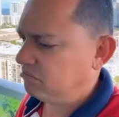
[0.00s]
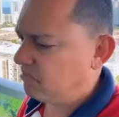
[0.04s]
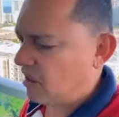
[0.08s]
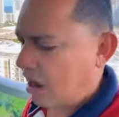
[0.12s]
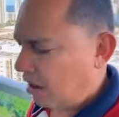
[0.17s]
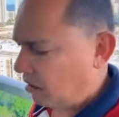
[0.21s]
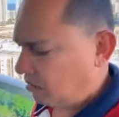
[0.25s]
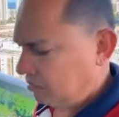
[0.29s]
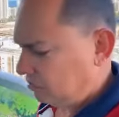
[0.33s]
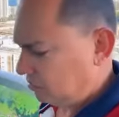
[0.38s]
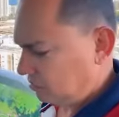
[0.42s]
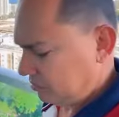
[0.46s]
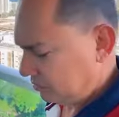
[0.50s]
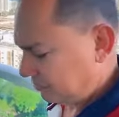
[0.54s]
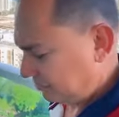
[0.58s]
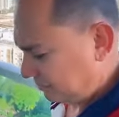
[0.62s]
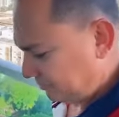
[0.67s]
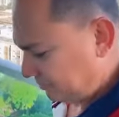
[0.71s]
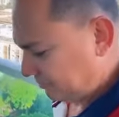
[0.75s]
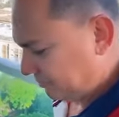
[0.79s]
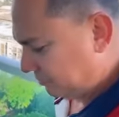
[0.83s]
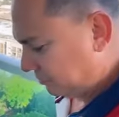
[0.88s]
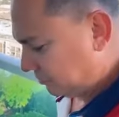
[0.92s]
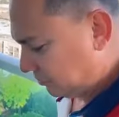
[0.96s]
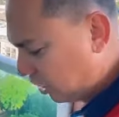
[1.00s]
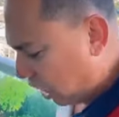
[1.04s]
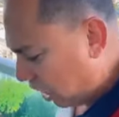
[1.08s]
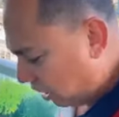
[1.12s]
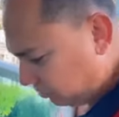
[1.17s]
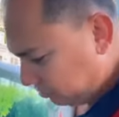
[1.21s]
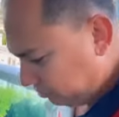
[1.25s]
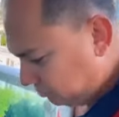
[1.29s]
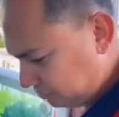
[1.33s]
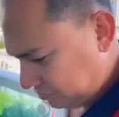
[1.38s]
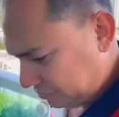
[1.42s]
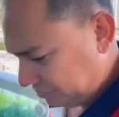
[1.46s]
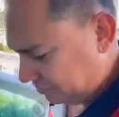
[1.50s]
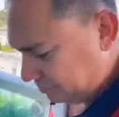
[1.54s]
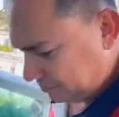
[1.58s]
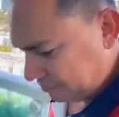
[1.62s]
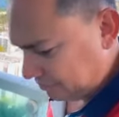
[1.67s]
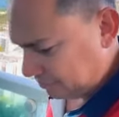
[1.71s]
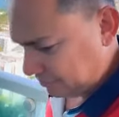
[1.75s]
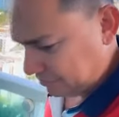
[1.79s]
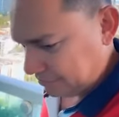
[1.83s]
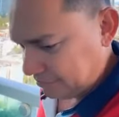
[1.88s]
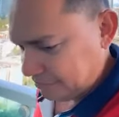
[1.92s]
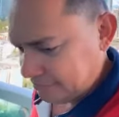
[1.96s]
no, no.
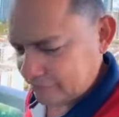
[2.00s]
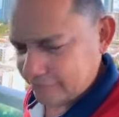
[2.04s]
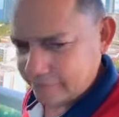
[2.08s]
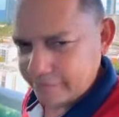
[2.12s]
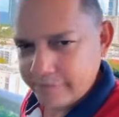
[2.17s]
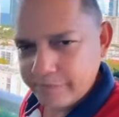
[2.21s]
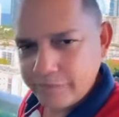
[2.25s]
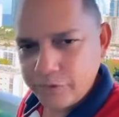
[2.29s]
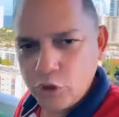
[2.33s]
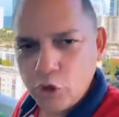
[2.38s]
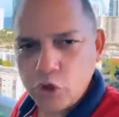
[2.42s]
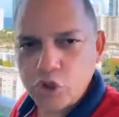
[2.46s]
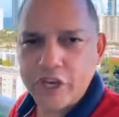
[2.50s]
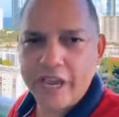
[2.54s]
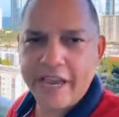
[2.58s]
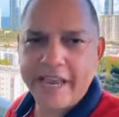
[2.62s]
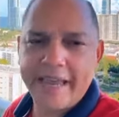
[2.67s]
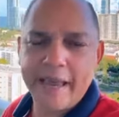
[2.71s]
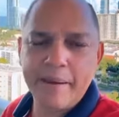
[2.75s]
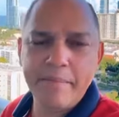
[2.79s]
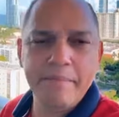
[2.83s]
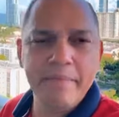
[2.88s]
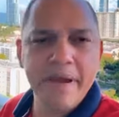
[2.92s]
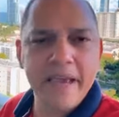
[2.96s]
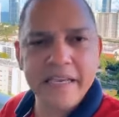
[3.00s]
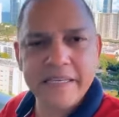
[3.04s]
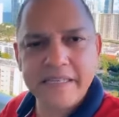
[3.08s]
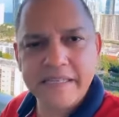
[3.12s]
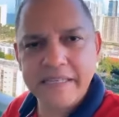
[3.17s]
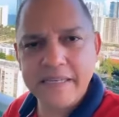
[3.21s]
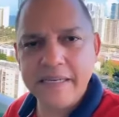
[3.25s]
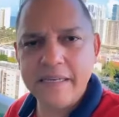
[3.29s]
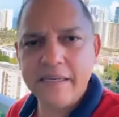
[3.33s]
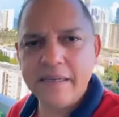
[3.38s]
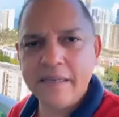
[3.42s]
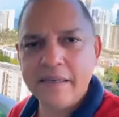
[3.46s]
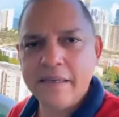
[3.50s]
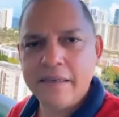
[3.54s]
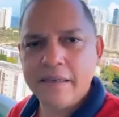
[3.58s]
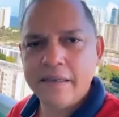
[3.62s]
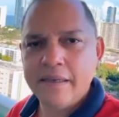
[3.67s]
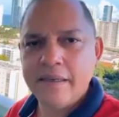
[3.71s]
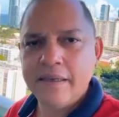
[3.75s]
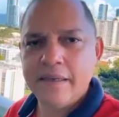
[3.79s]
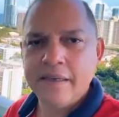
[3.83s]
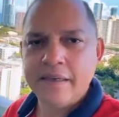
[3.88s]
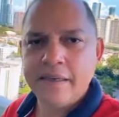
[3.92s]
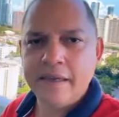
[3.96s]
Yo sé que Messi
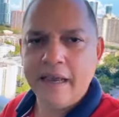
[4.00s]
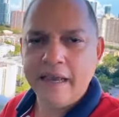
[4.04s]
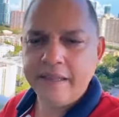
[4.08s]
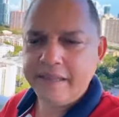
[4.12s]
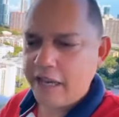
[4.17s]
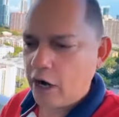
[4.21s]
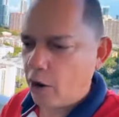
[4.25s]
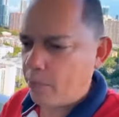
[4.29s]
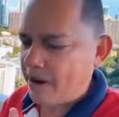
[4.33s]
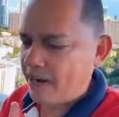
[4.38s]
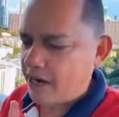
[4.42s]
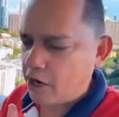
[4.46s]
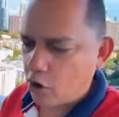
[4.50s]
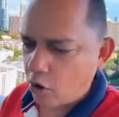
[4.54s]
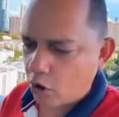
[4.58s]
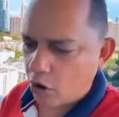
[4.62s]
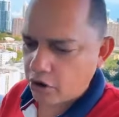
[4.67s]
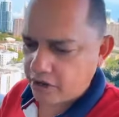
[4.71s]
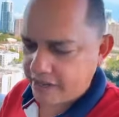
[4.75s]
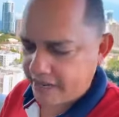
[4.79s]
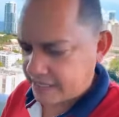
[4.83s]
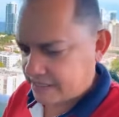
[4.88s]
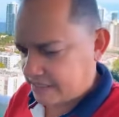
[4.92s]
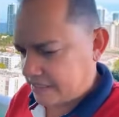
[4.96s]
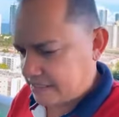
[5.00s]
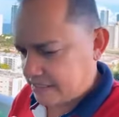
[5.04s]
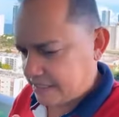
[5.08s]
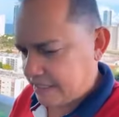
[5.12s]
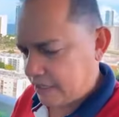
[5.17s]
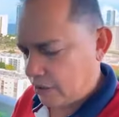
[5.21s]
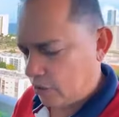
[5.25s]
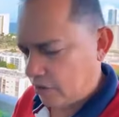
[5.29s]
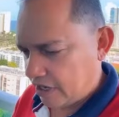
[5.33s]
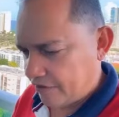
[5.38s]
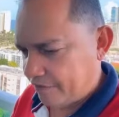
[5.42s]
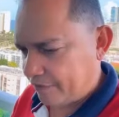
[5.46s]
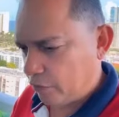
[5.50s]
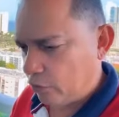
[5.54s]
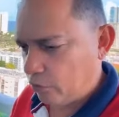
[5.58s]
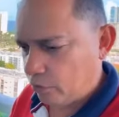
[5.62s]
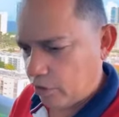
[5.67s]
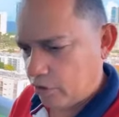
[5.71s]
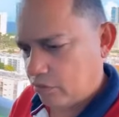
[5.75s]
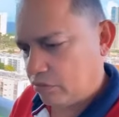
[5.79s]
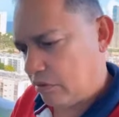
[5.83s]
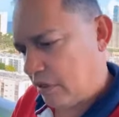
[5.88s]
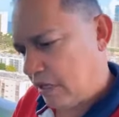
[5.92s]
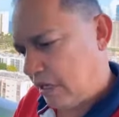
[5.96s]
es de lo mejor que ha existido en el
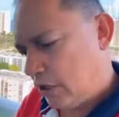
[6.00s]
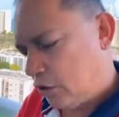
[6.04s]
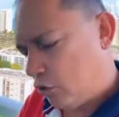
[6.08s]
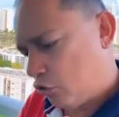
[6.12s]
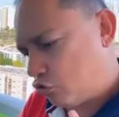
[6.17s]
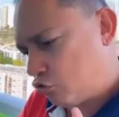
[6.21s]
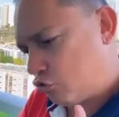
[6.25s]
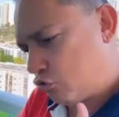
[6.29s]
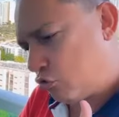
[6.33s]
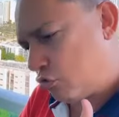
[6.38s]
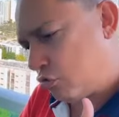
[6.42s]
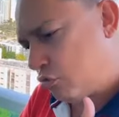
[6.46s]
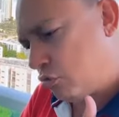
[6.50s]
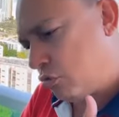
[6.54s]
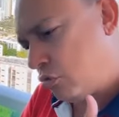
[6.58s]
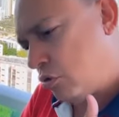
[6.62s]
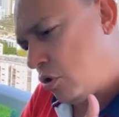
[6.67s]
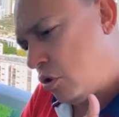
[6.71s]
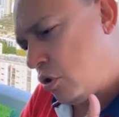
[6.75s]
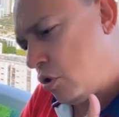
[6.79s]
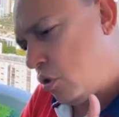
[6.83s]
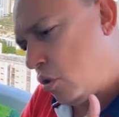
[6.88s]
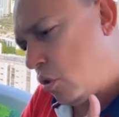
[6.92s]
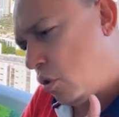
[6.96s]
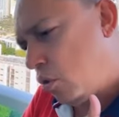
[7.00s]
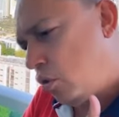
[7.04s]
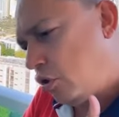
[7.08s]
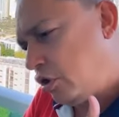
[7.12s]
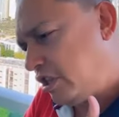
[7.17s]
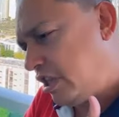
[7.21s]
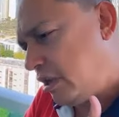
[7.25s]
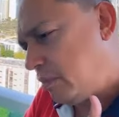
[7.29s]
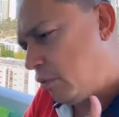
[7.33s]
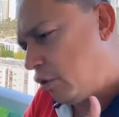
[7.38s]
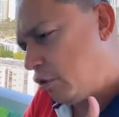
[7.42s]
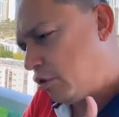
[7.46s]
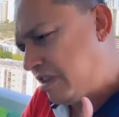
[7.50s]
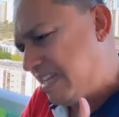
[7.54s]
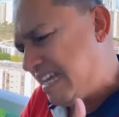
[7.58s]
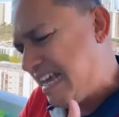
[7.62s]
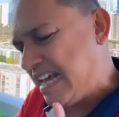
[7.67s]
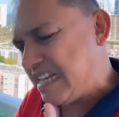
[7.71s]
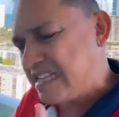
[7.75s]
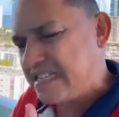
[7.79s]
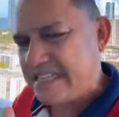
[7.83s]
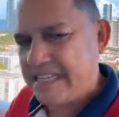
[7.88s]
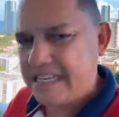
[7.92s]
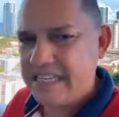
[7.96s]
fútbol en los últimos
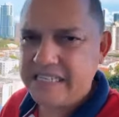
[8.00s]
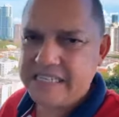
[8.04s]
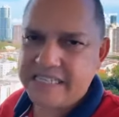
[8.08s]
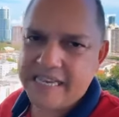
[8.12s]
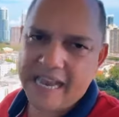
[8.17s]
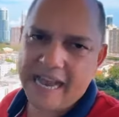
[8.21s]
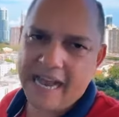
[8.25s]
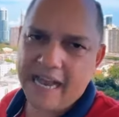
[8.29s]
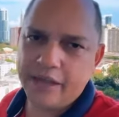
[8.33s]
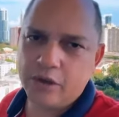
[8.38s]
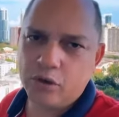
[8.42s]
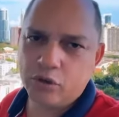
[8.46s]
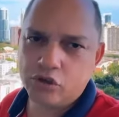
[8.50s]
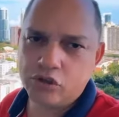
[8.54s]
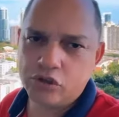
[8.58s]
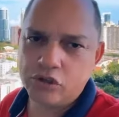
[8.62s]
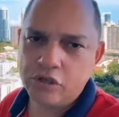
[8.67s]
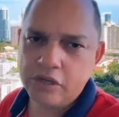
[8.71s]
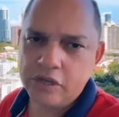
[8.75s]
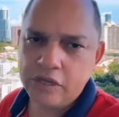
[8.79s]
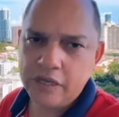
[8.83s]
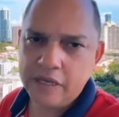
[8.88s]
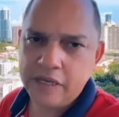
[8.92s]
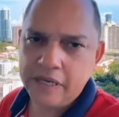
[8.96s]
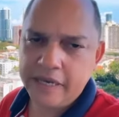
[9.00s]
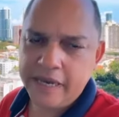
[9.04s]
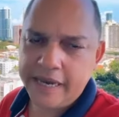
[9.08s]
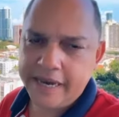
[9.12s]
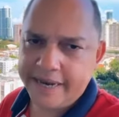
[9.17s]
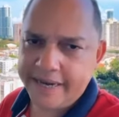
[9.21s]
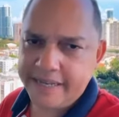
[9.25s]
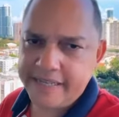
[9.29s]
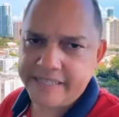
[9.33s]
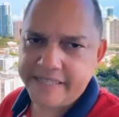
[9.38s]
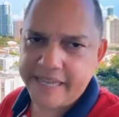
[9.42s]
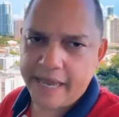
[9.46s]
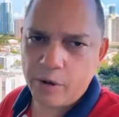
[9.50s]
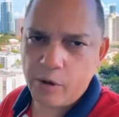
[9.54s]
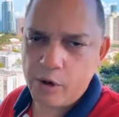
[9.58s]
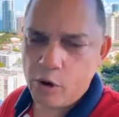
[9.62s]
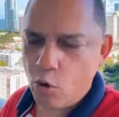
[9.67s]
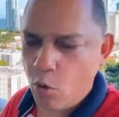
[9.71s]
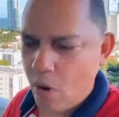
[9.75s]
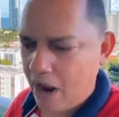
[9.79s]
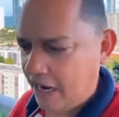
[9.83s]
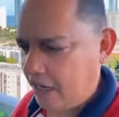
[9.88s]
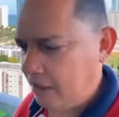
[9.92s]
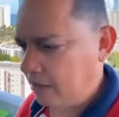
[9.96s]
10, 15 años y Cristiano
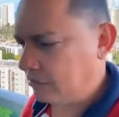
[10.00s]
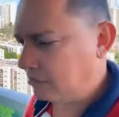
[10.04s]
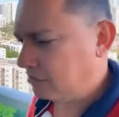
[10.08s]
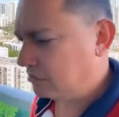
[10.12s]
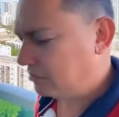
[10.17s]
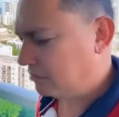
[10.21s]
igual.